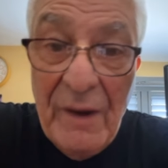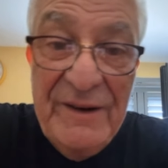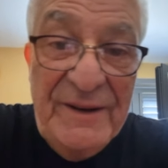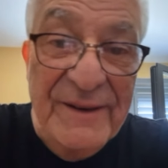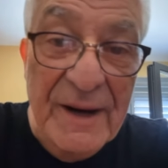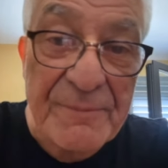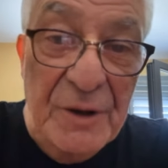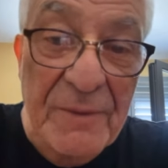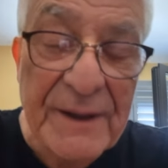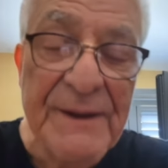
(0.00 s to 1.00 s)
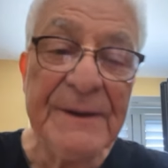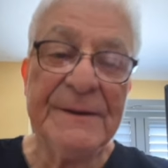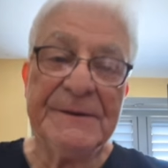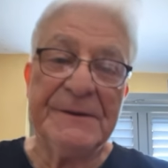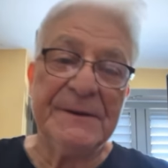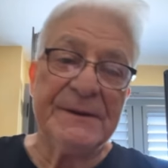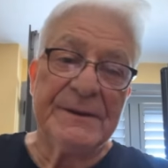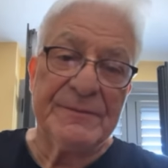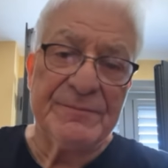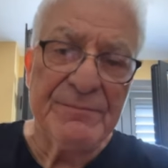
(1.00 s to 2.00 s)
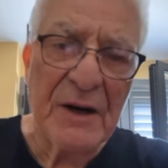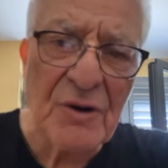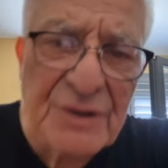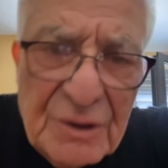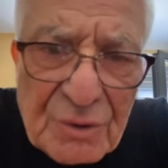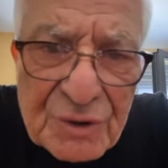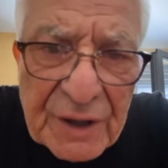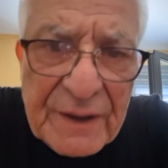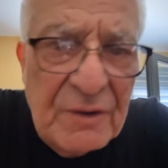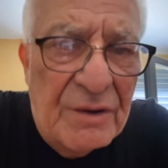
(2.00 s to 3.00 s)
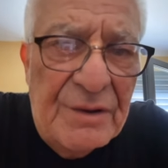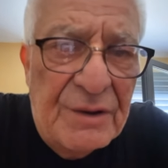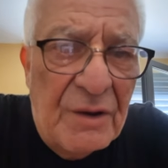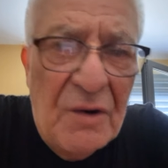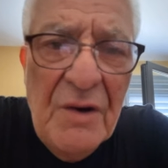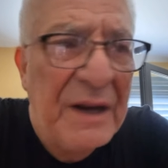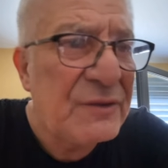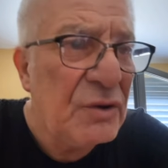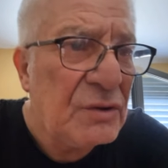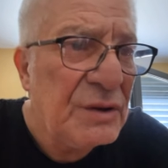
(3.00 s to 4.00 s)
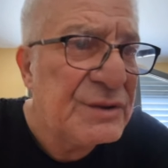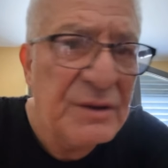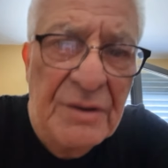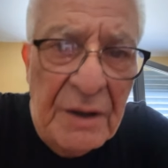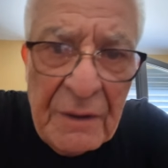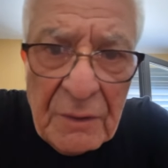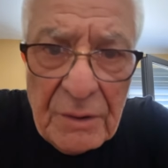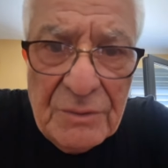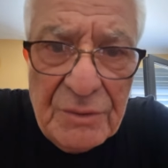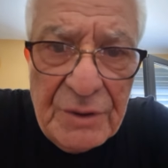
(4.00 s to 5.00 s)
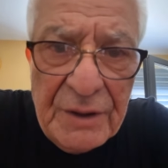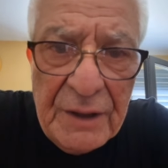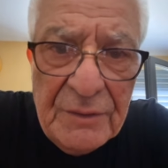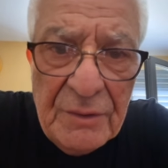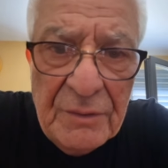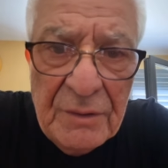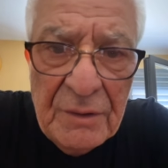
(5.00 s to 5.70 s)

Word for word: Il derby domani. Ma cosa succede? Co- ho letto cosa, cosa sta succedendo?